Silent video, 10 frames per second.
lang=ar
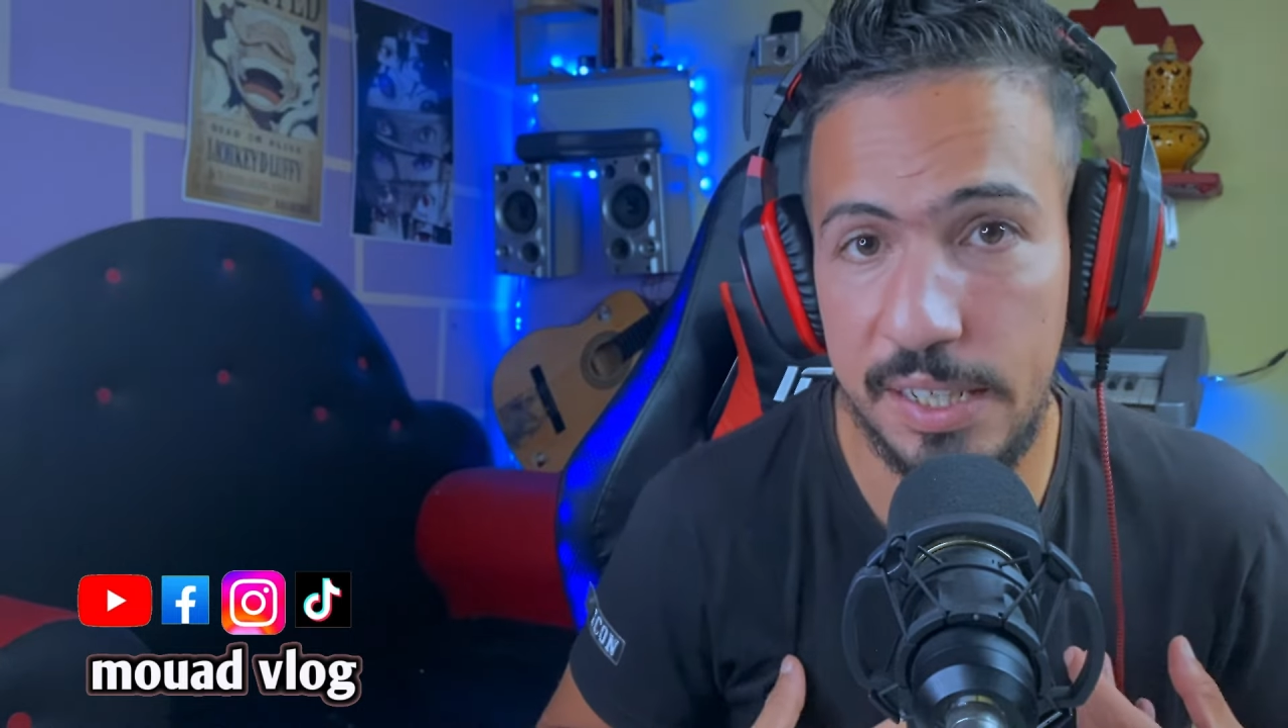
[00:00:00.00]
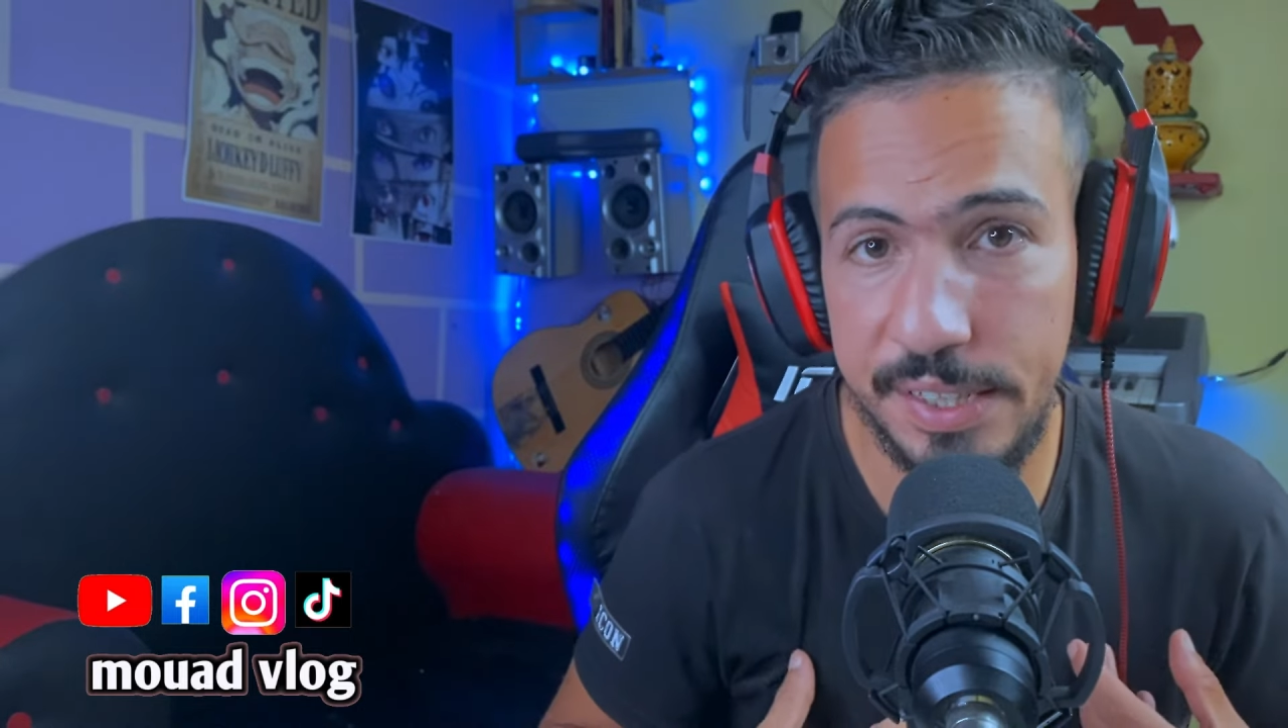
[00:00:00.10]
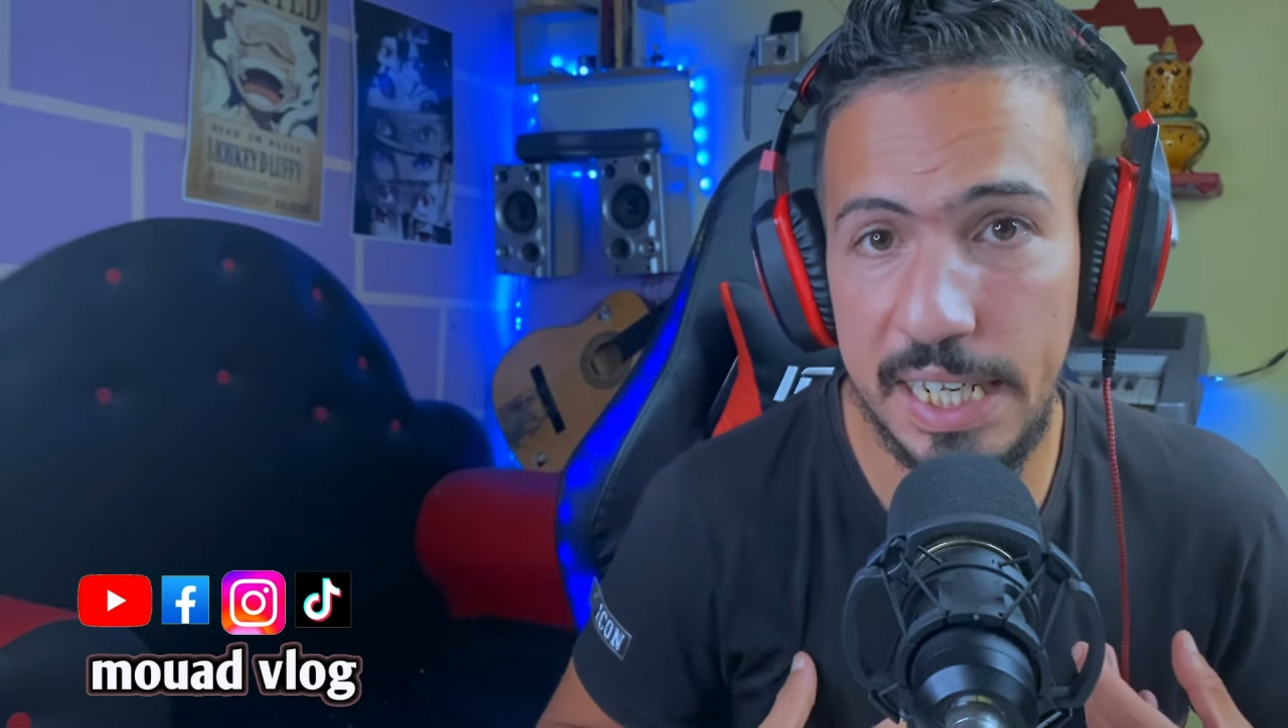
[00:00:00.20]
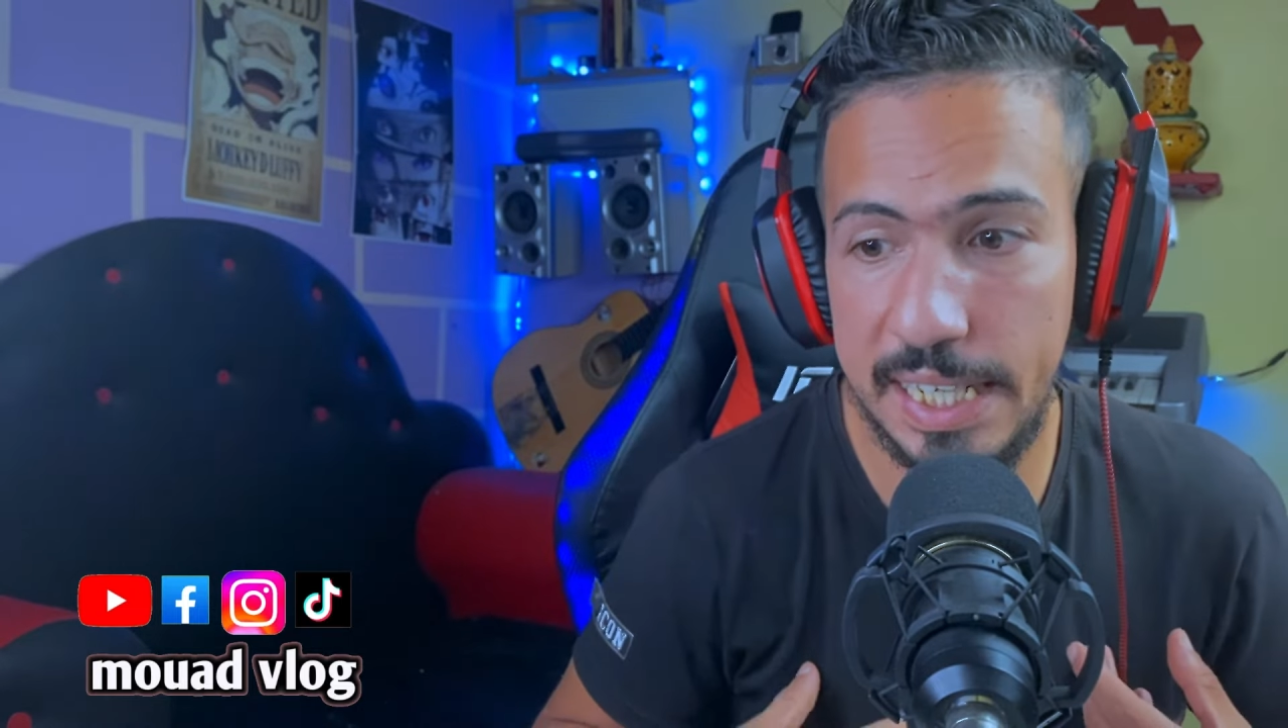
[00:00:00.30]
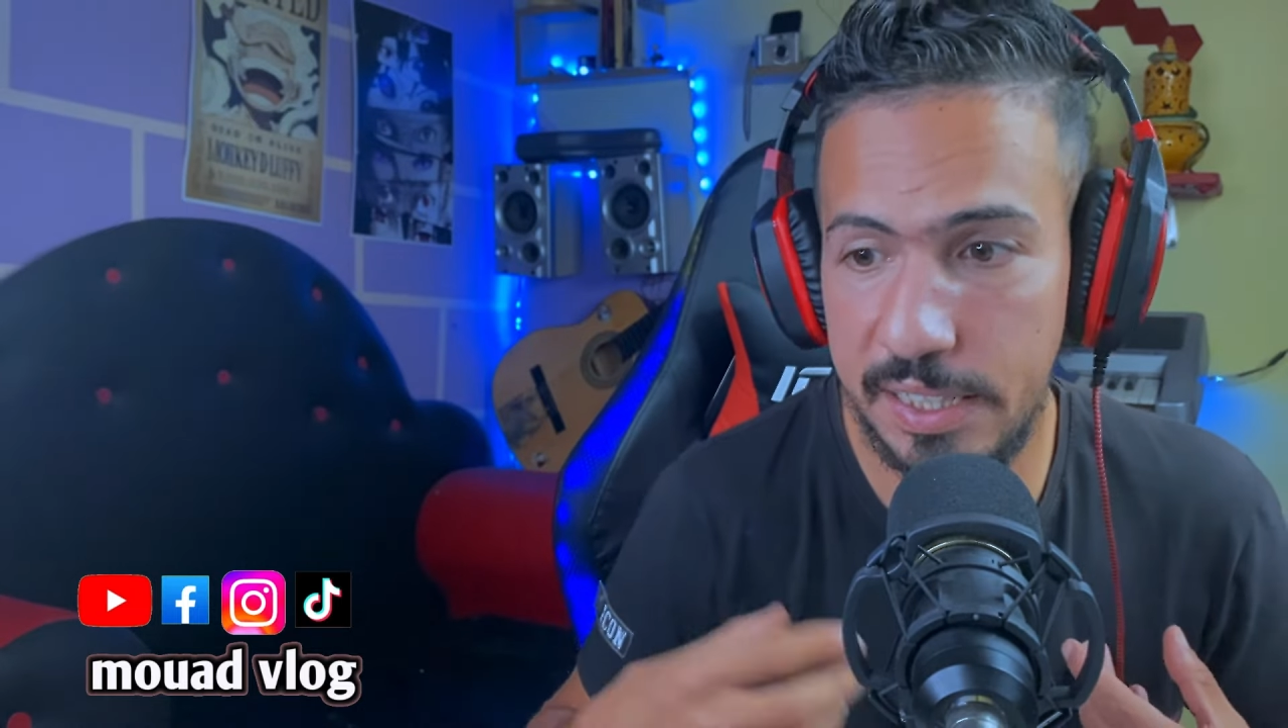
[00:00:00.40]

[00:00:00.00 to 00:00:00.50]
ان هذا